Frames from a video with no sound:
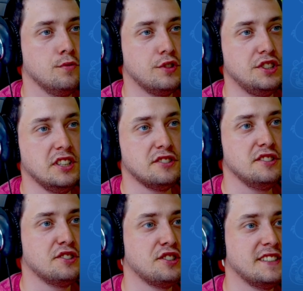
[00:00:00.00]

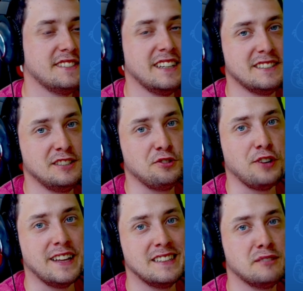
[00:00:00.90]
2016
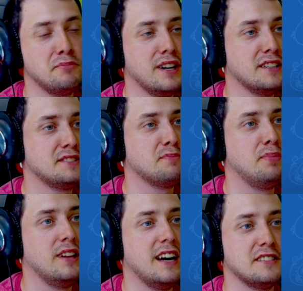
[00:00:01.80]
to Angry Birds
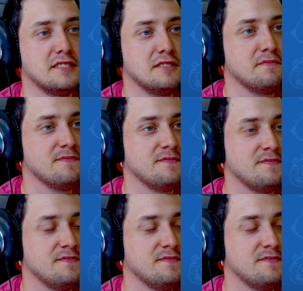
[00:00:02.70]
Blast,